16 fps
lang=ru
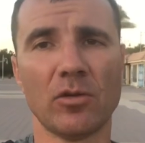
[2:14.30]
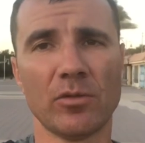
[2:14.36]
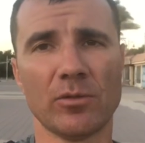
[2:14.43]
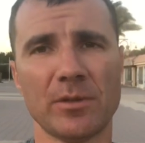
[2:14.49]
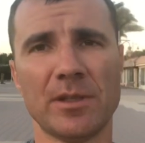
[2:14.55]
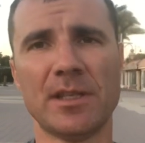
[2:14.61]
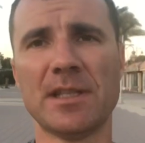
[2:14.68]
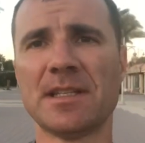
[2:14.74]

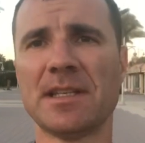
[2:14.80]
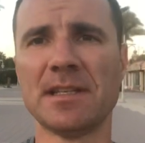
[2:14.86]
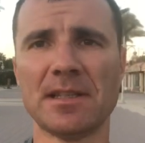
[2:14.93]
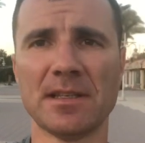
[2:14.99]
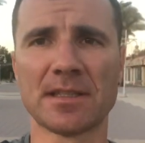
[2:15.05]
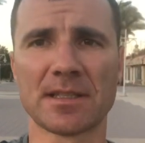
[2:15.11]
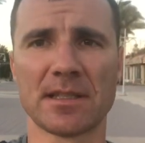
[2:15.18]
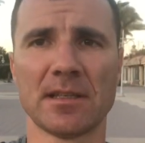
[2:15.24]

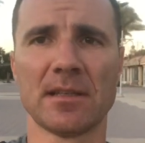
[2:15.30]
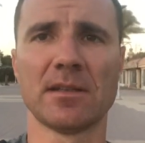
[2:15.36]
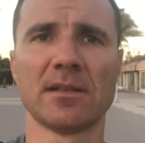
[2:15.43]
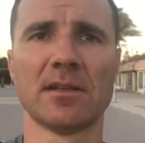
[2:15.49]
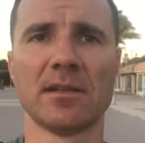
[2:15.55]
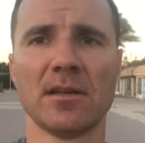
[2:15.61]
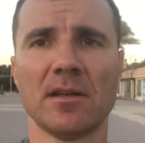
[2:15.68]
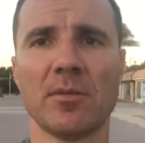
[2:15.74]
Единицы.
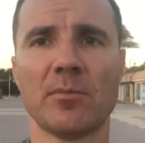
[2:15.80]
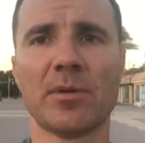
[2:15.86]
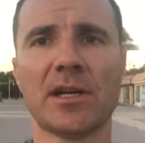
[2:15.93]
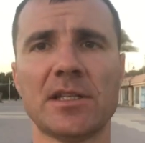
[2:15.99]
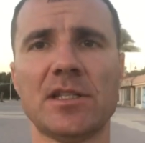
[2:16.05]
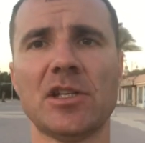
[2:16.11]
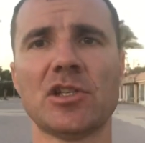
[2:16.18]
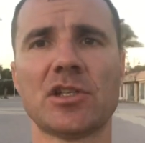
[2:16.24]

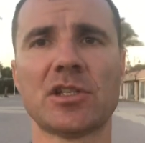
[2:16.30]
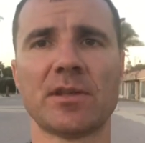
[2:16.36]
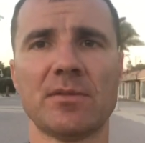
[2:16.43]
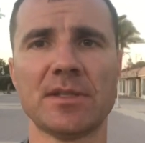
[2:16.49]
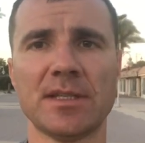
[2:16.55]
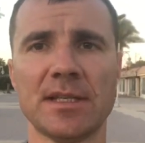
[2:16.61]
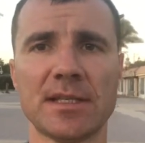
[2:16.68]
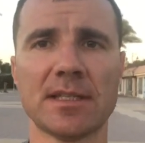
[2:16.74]
Практически
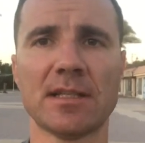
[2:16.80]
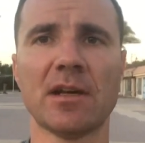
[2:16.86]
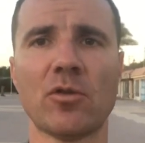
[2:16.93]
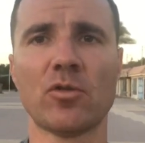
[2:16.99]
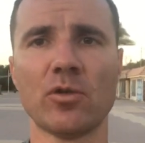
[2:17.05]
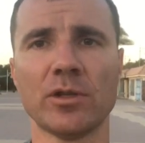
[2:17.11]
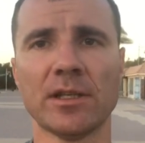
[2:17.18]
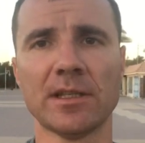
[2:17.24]
все
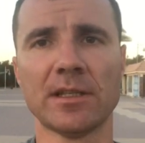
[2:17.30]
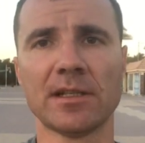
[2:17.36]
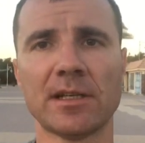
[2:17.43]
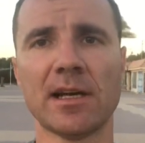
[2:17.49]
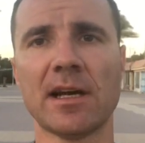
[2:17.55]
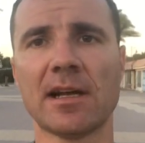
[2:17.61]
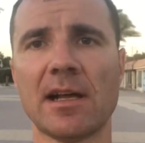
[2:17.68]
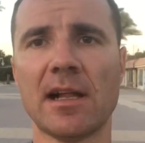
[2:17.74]
заходы – это
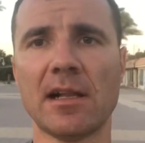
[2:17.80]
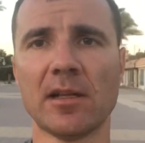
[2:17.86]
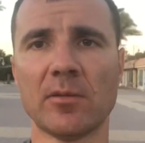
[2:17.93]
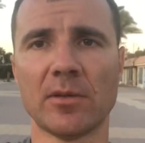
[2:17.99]
кораллы.